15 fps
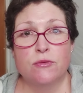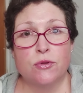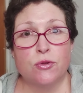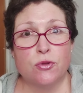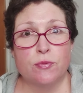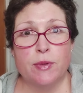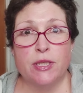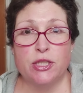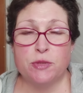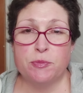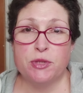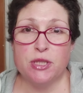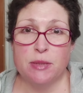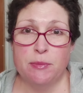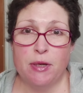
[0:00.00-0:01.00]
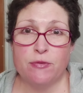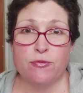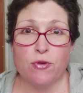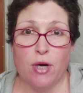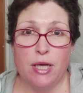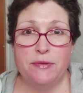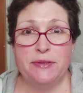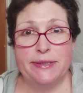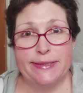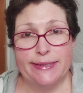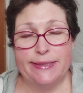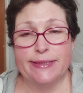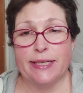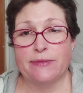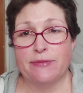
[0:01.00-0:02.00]
Worüber ich mich immer freue wie ein
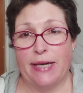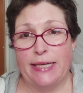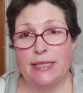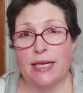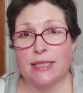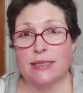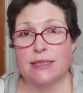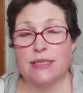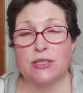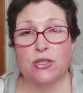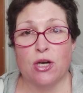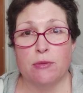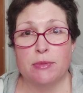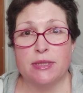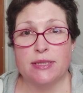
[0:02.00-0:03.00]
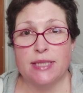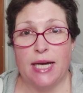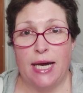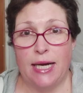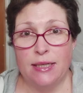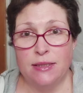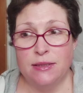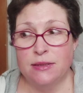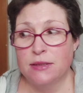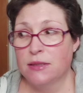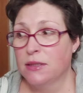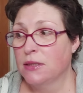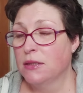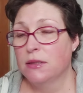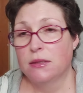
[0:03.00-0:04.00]
Kind an Weihnachten sind Kommentare.
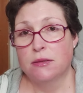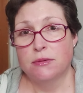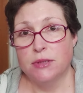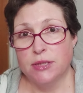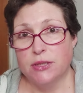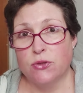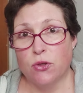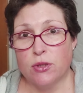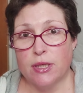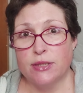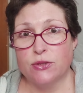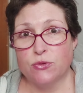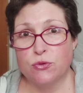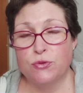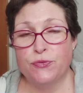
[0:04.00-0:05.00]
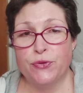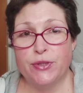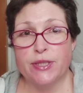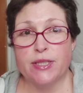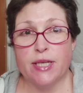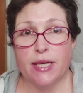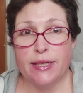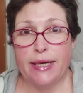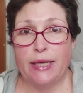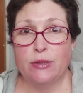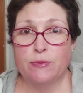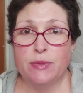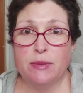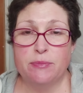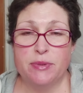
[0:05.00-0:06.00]
Die sind auch ganz gut für den Kanal,
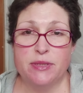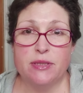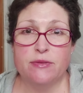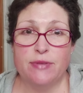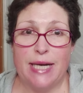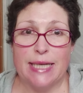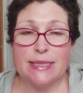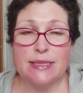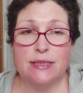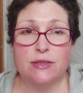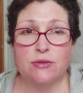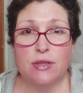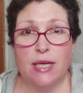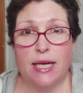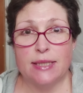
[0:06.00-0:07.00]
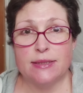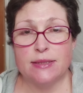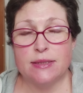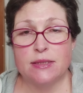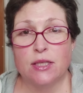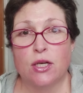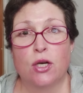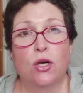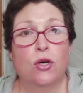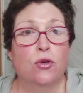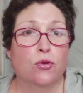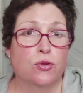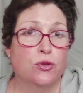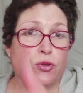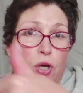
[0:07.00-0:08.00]
um den ein bisschen wachsen zu lassen.
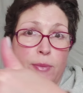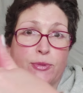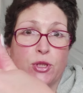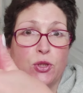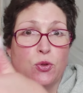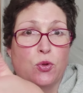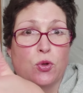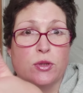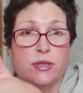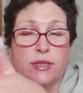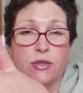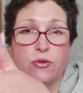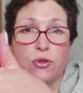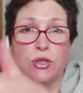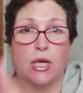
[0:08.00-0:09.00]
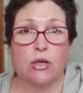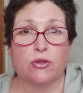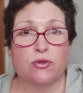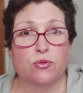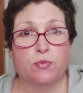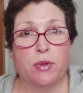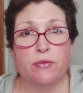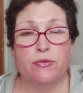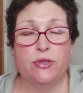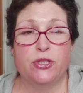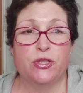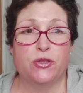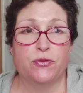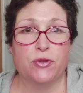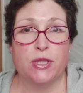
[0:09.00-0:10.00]
Und Däumchen hoch ist natürlich auch super
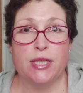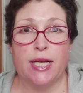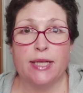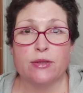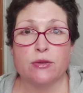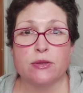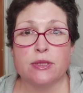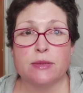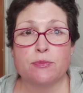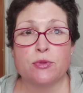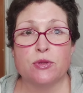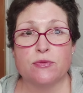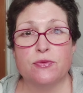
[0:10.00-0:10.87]
wichtig für den Algorithmus.